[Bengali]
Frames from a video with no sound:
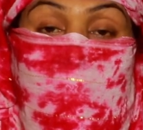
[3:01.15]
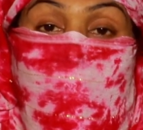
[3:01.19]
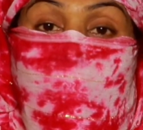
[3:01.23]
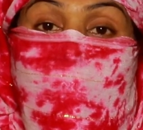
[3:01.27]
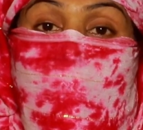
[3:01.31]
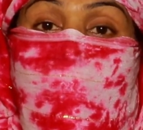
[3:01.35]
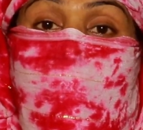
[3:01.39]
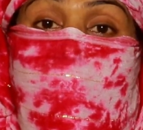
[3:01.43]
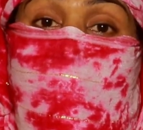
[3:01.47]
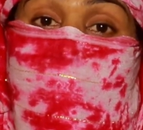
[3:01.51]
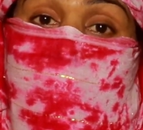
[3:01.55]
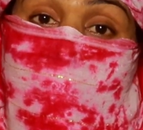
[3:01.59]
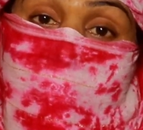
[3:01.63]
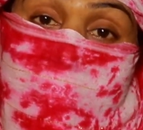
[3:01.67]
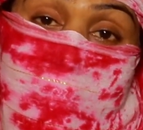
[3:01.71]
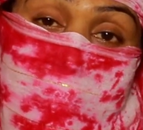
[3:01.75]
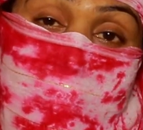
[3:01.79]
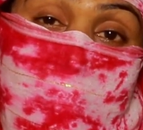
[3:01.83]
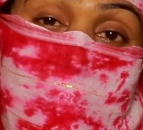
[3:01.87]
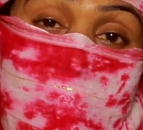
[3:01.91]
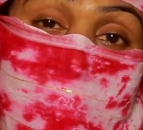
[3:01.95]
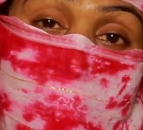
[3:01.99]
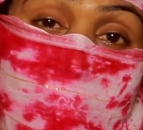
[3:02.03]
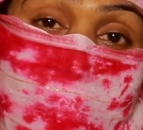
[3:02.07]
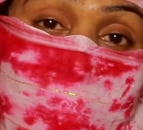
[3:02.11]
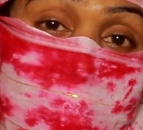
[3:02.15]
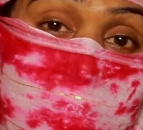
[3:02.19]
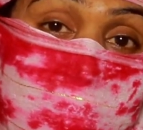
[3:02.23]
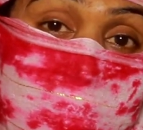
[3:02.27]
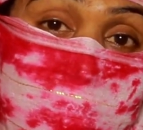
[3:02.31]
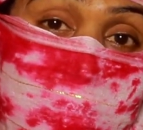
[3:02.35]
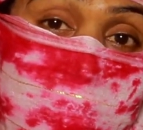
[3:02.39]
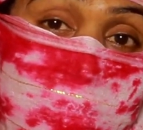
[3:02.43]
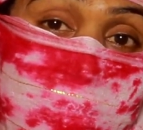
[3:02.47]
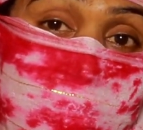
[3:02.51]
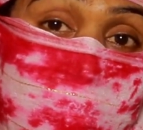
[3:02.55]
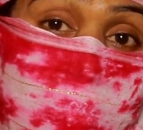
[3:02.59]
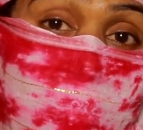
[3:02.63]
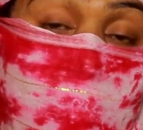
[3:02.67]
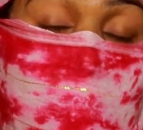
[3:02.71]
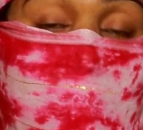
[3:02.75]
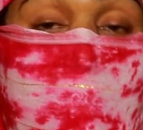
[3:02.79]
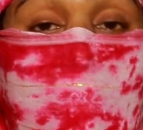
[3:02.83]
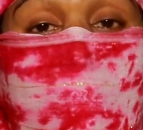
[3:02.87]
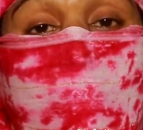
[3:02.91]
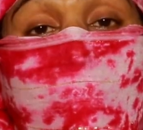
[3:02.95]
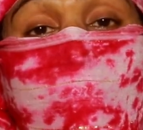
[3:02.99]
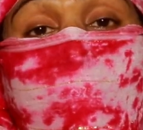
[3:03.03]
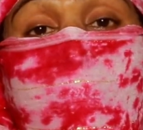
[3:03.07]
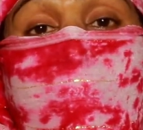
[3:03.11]
ও আমগো ছেলেরে কল দিতে আসো
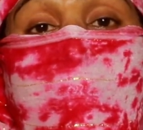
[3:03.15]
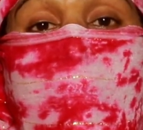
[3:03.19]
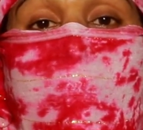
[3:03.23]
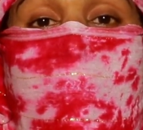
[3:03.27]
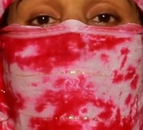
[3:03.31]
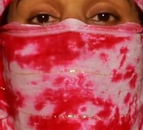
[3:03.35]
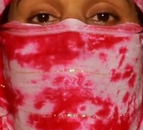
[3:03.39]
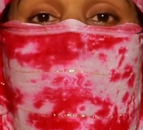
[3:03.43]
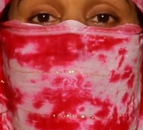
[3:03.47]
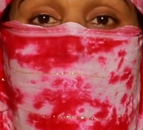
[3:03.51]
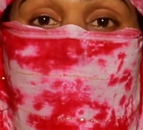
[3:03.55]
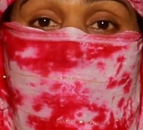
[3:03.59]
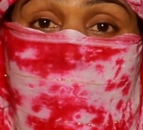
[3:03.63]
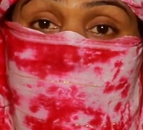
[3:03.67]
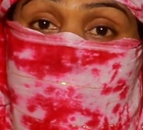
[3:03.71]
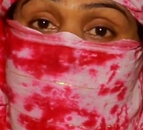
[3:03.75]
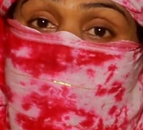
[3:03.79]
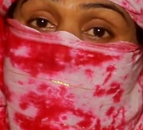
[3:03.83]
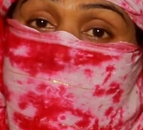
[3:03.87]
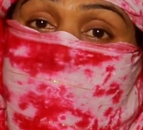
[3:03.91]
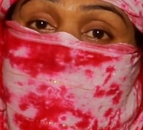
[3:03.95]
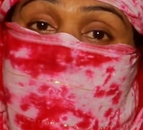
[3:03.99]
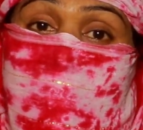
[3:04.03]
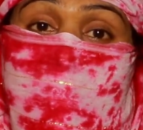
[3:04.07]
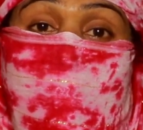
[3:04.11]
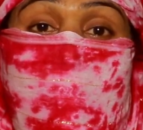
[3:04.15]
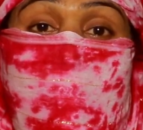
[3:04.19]
কি কবা তো শাশিরা